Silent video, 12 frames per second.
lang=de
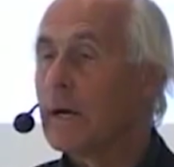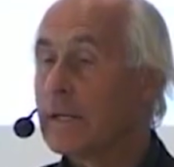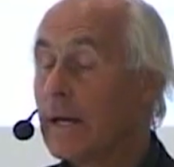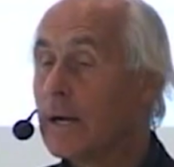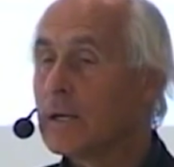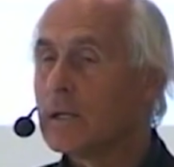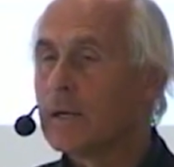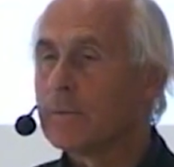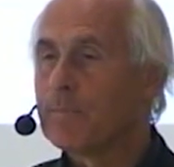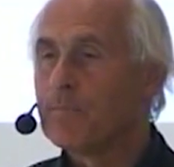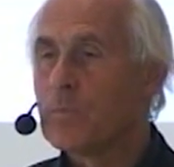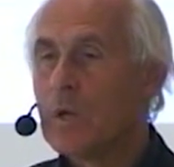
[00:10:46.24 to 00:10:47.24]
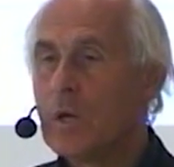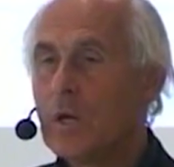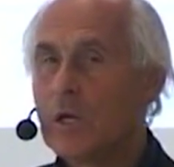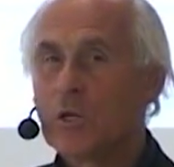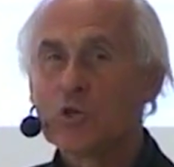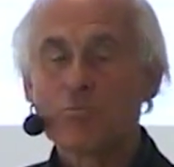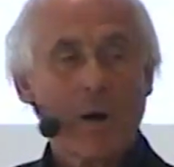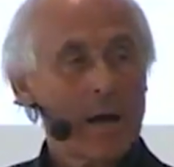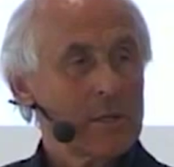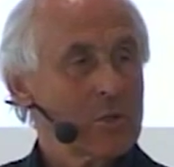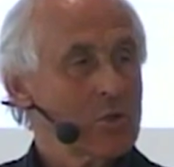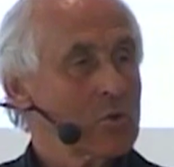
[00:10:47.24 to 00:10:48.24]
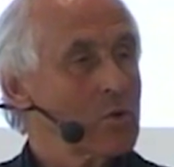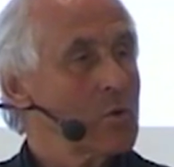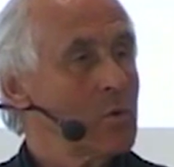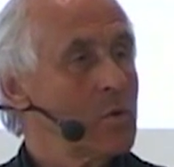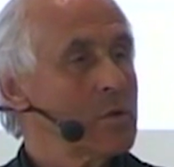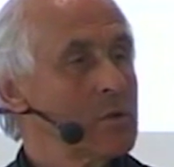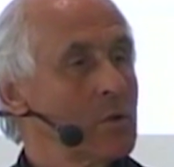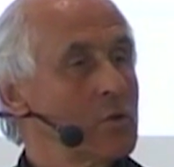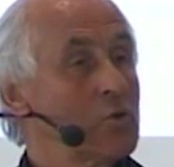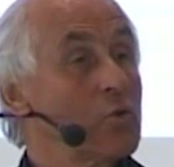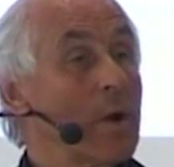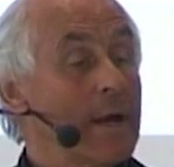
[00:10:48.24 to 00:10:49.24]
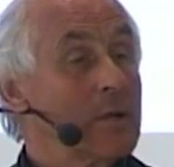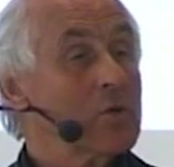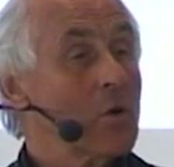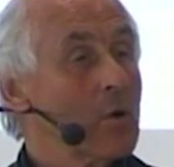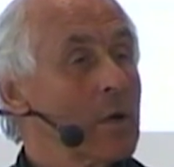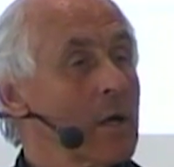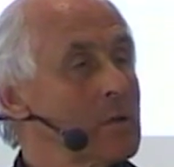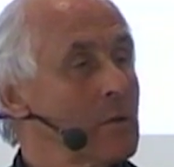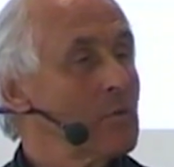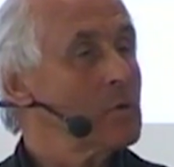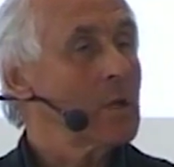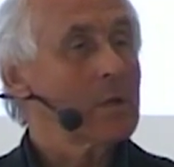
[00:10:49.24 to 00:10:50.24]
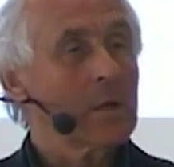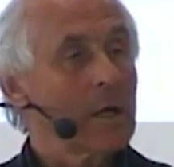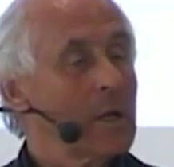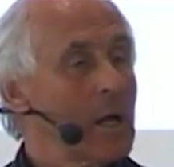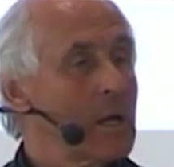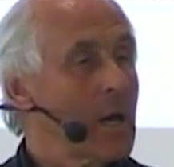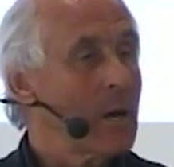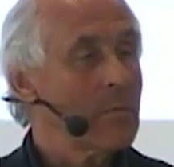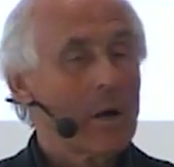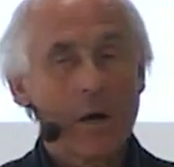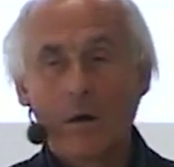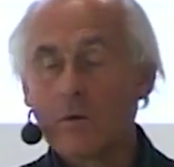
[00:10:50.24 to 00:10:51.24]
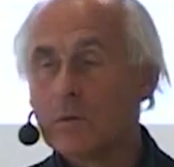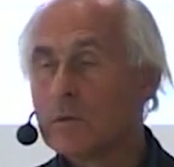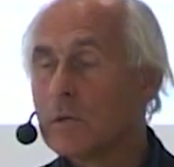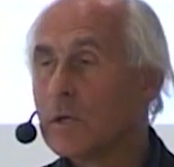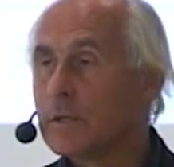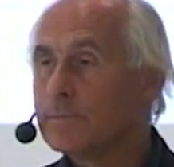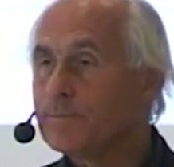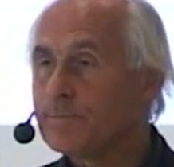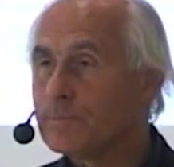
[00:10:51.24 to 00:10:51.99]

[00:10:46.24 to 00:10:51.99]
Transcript: paar Jahre lang in spanischen Klöstern New Age-Kongresse, wo der Dalai Lama und der